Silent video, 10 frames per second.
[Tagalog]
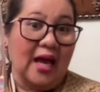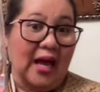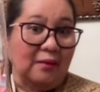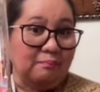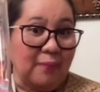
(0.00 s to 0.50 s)

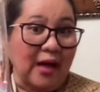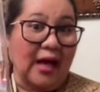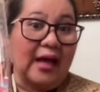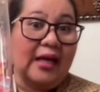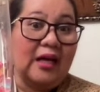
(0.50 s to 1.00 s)
at
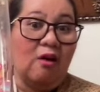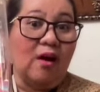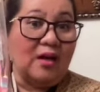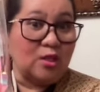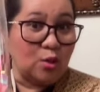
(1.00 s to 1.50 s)
baka ikaw
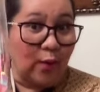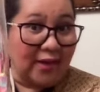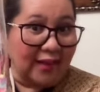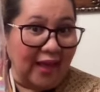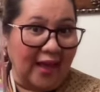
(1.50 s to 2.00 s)
ang
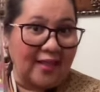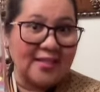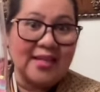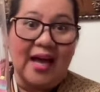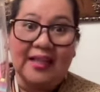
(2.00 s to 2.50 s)
swertihen
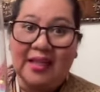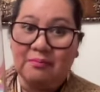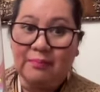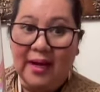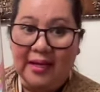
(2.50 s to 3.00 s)
sa
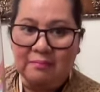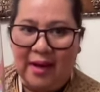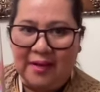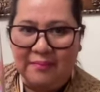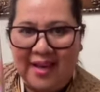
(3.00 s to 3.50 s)
ating
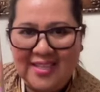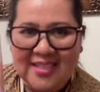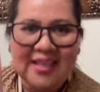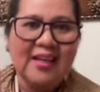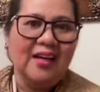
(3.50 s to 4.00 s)
Balikbayan
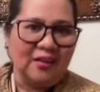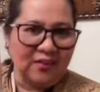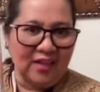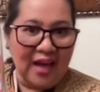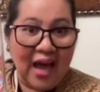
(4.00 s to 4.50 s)
Box.
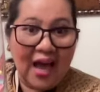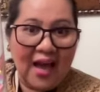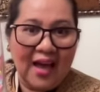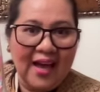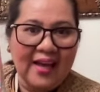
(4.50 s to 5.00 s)
Good
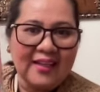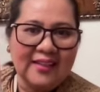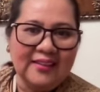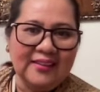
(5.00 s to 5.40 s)
luck!